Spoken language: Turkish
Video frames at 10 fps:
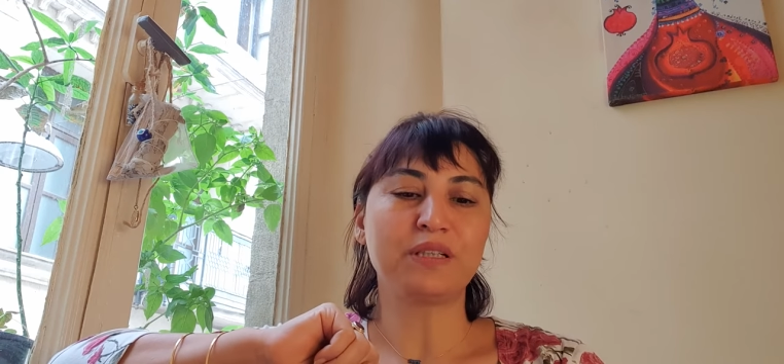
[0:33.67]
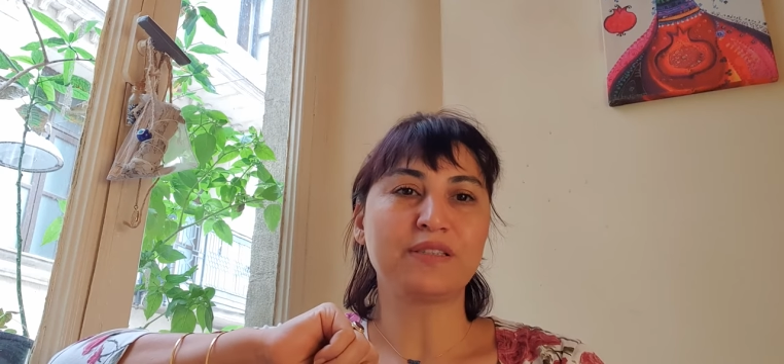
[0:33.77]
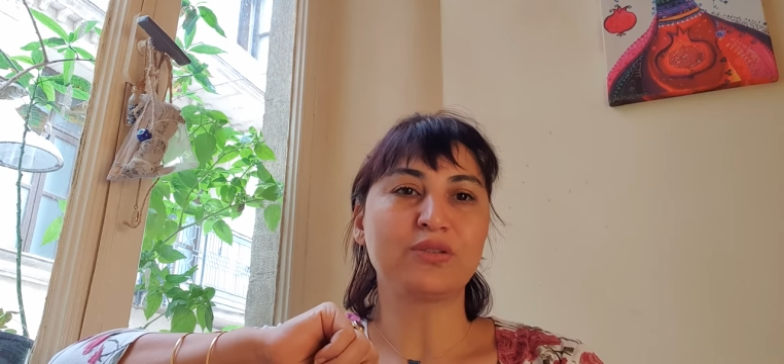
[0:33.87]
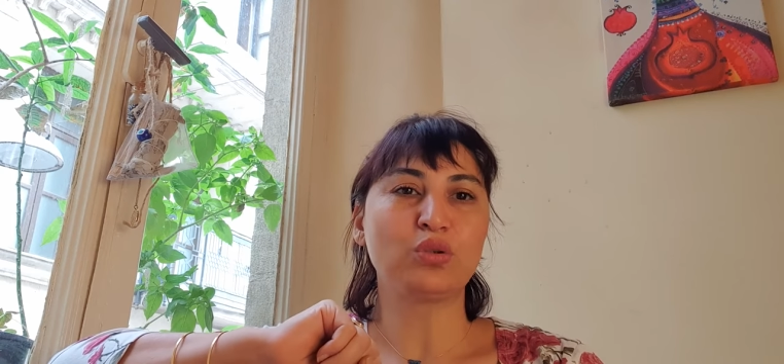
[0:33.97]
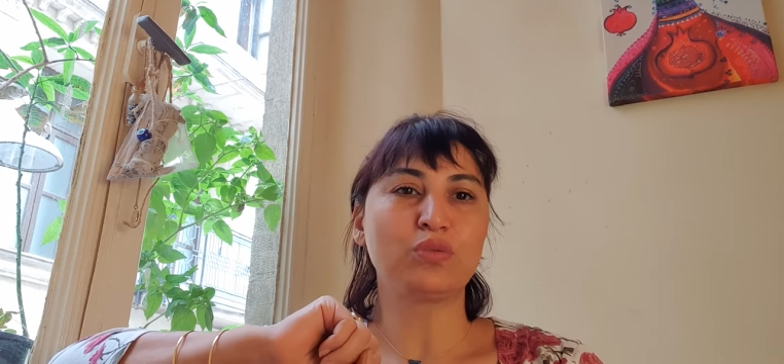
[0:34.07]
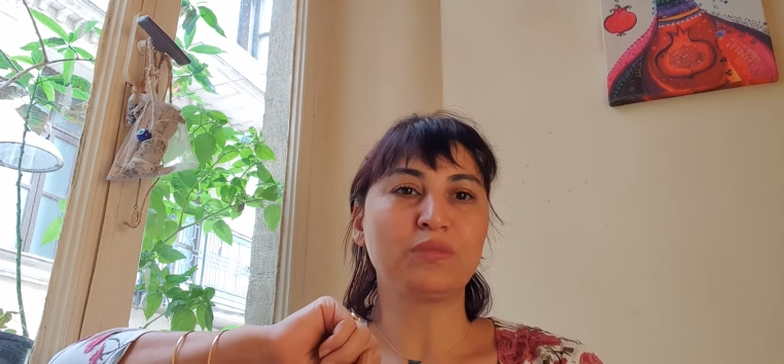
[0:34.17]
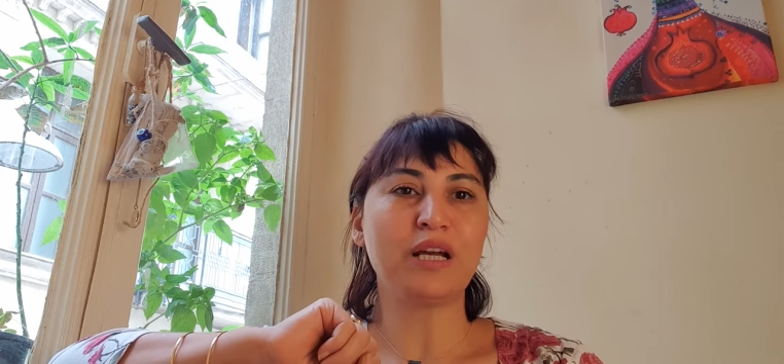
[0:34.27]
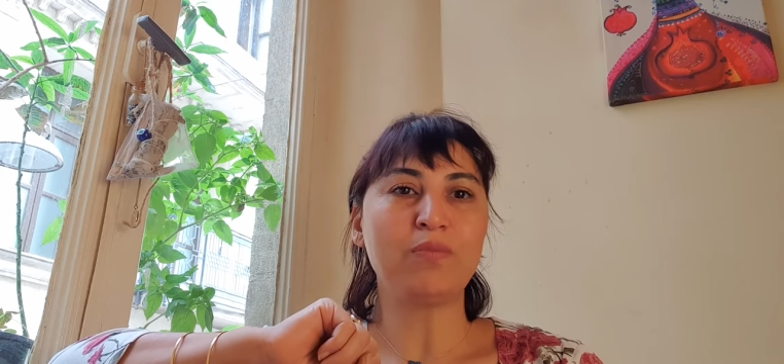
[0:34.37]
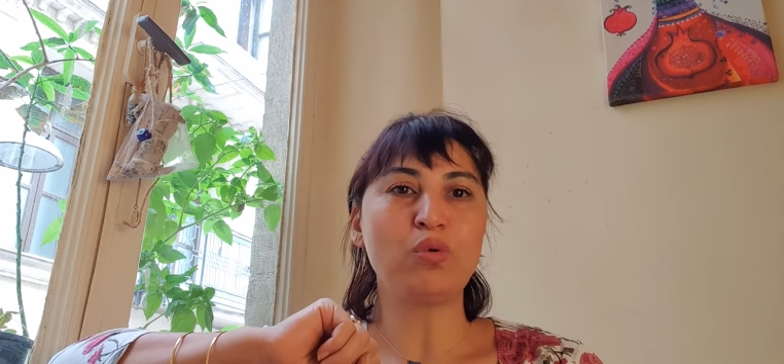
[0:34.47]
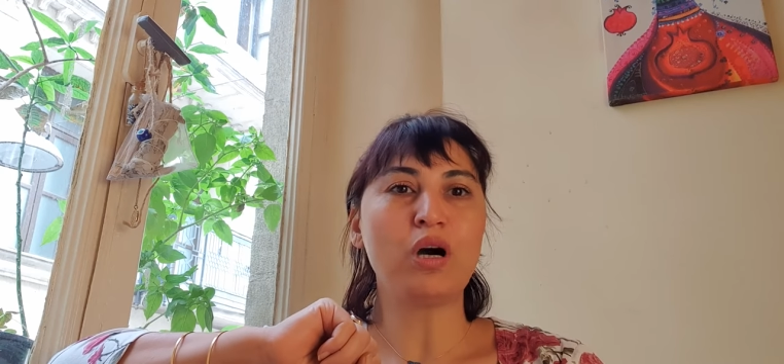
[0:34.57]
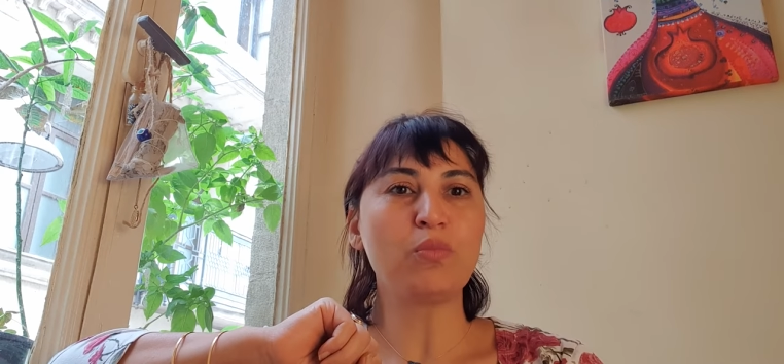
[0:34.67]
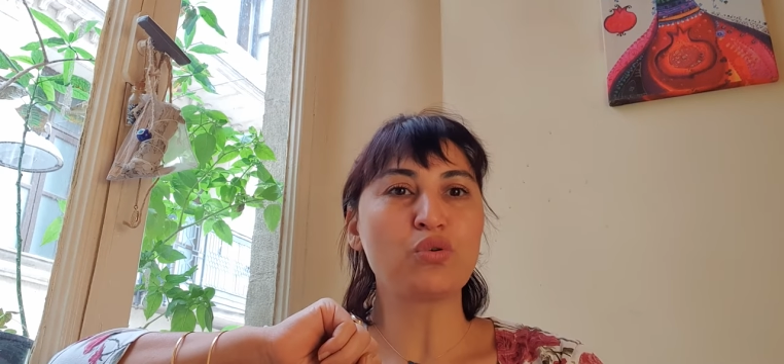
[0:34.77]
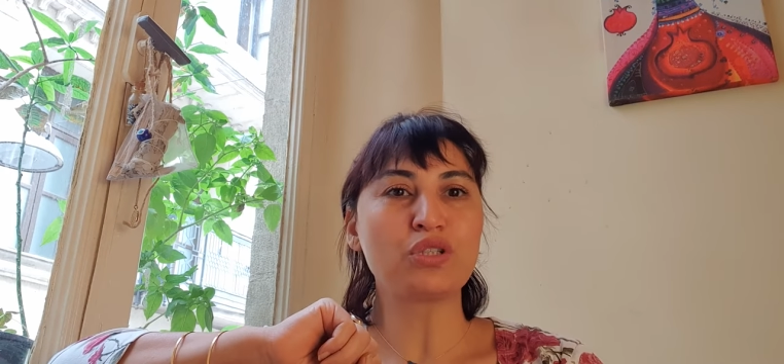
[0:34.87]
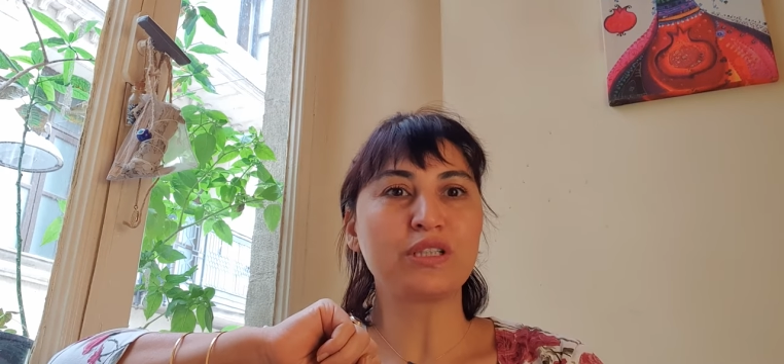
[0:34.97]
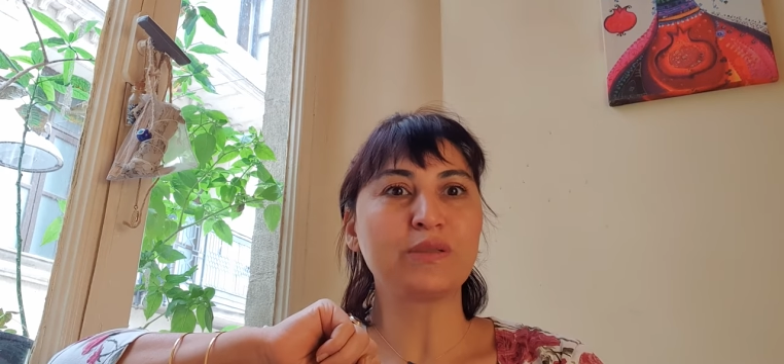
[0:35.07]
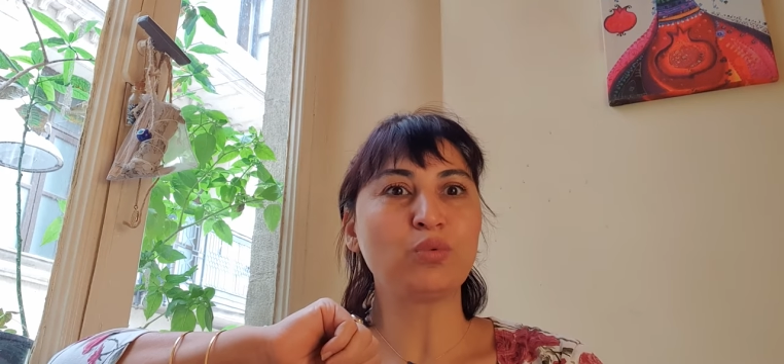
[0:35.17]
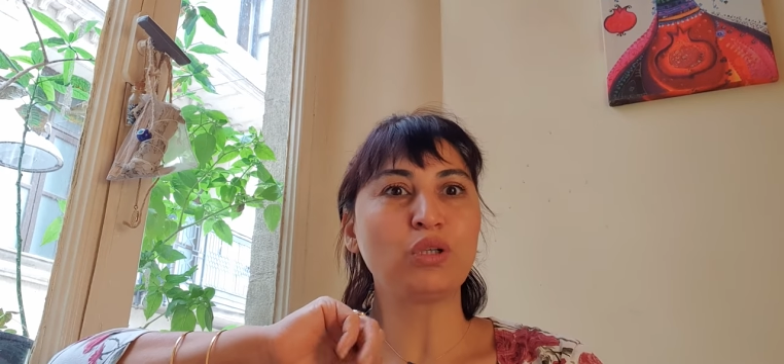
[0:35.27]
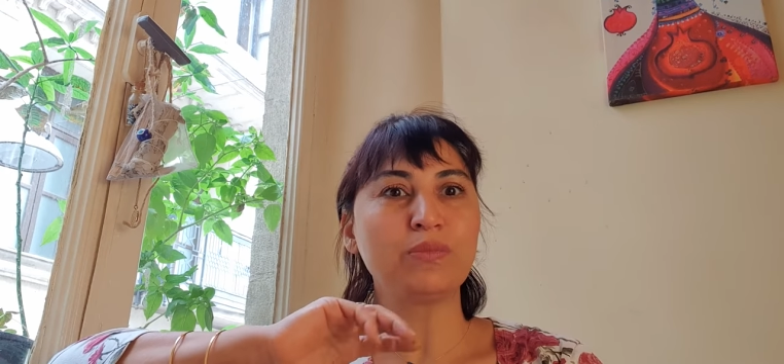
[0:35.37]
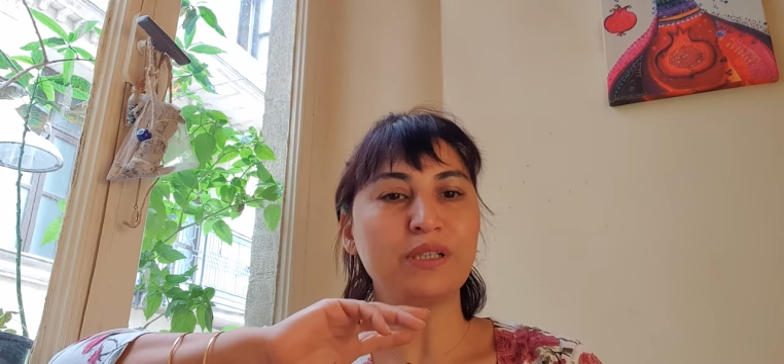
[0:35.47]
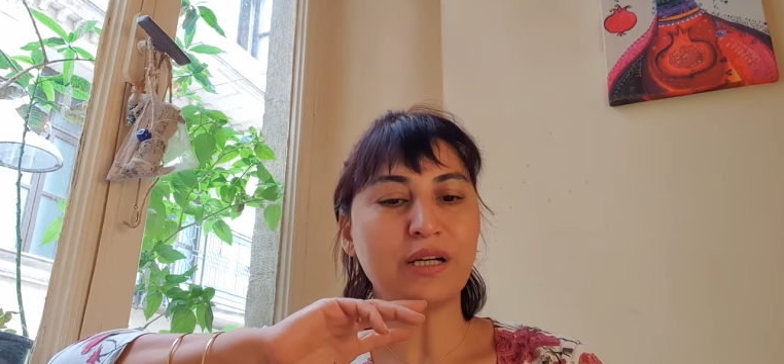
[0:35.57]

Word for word: istiyorum diyen boğa burçlarında böyle bir